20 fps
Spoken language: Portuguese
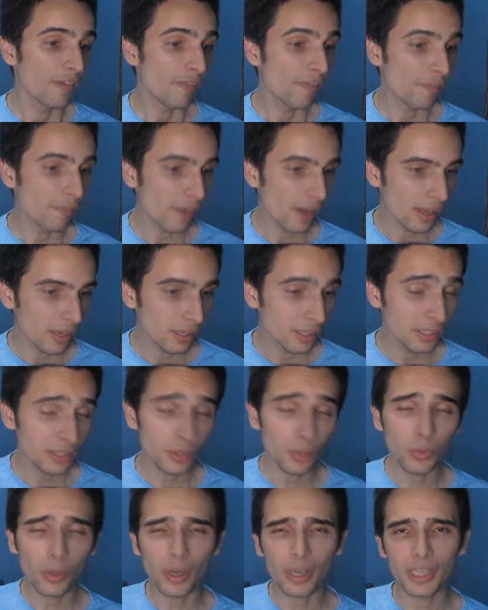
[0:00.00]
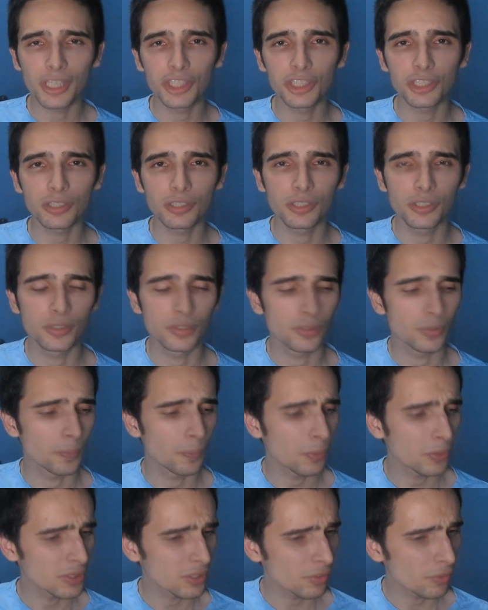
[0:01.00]
Fala. Então não acredito nisso.
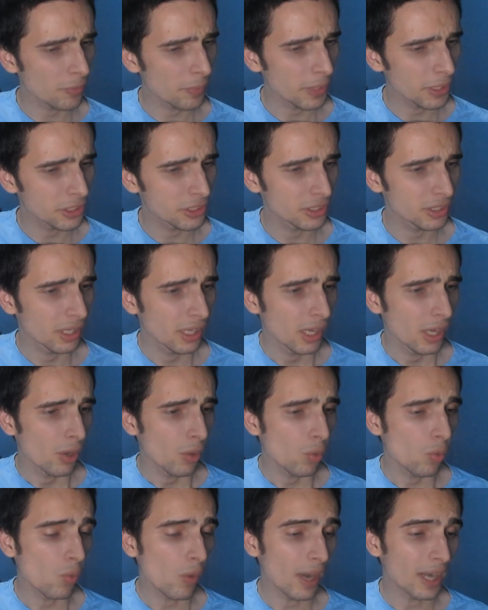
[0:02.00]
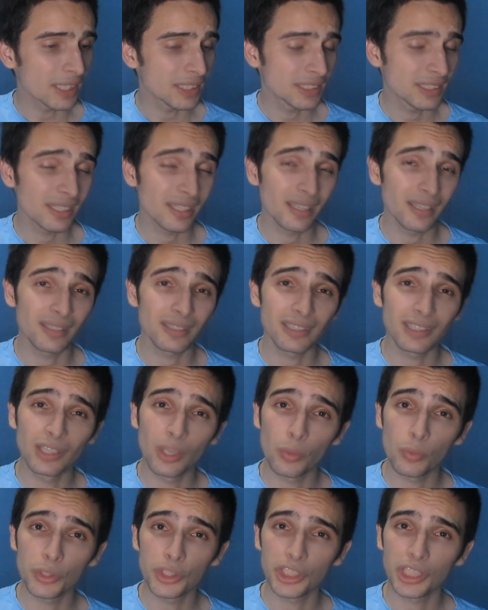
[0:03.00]
Possivelmente o Asta
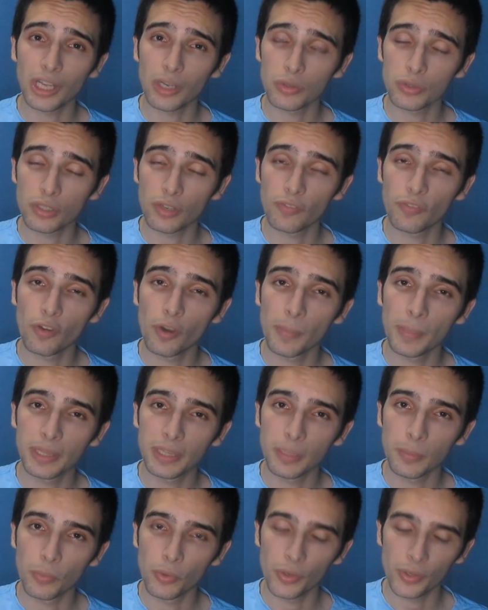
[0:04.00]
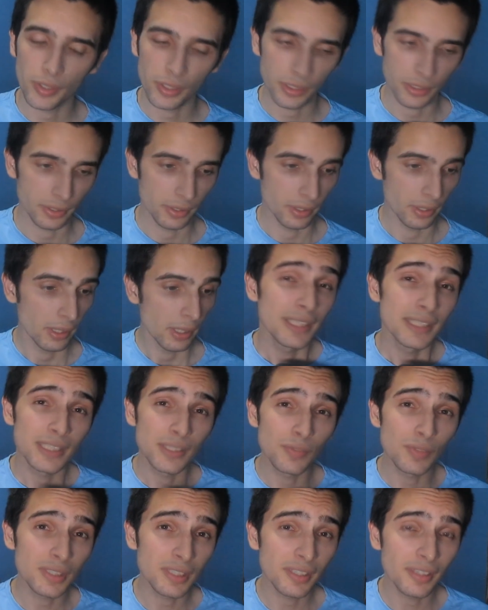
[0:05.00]
não está com sua forma demônio ainda.
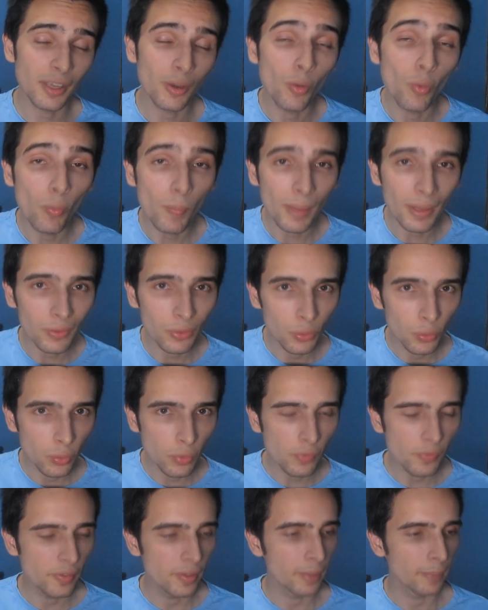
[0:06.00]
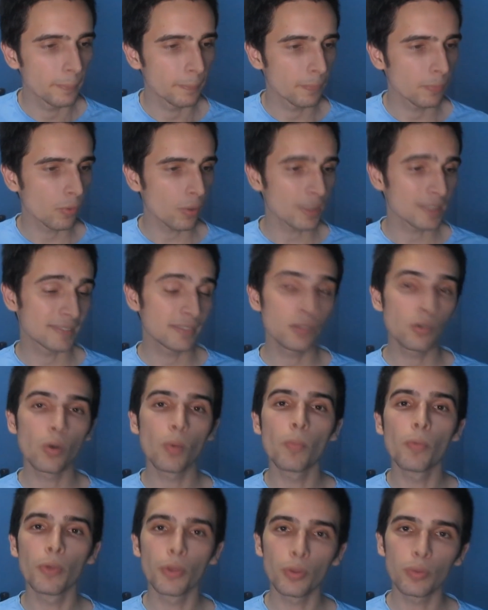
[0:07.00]
Se você tem alguma dúvida, assim
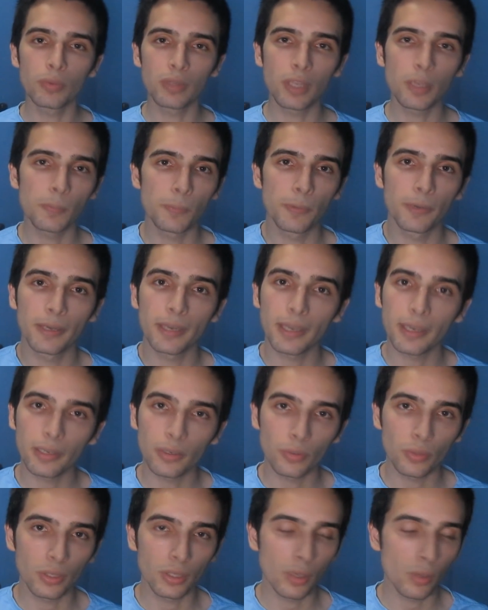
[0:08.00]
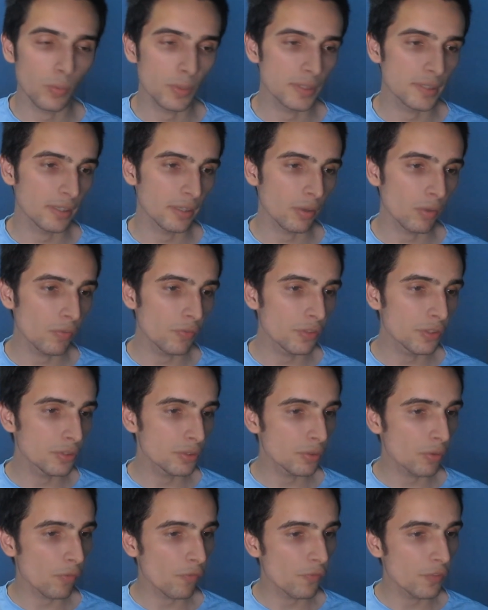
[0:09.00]
como eu tenho, porque querendo ou não, isso aqui é um
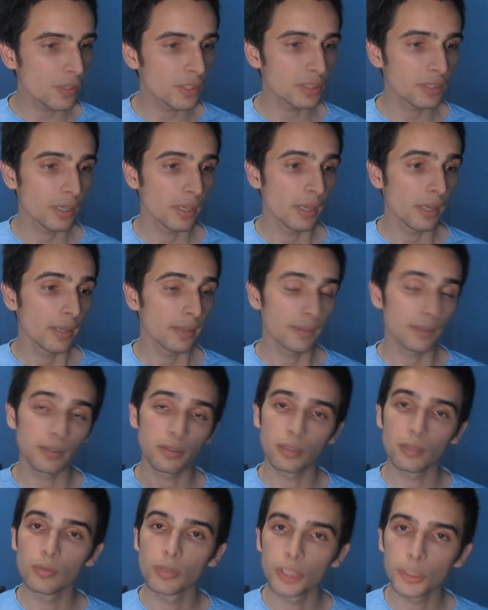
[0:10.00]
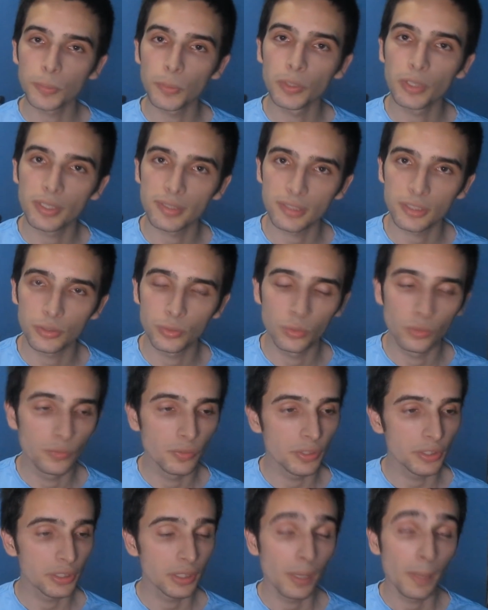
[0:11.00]
vídeo que eu fiz tentando responder essas
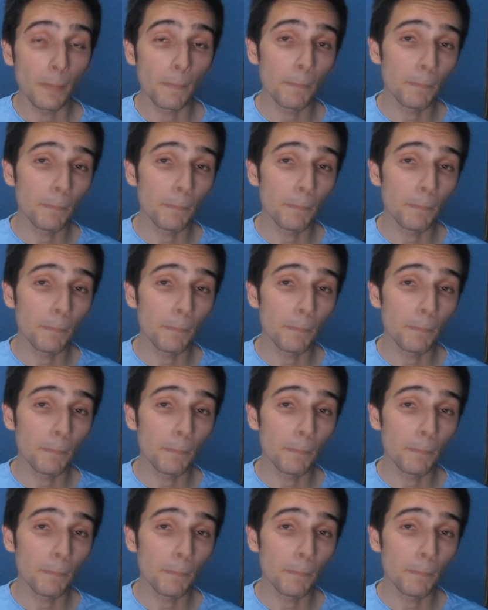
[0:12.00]
dúvidas.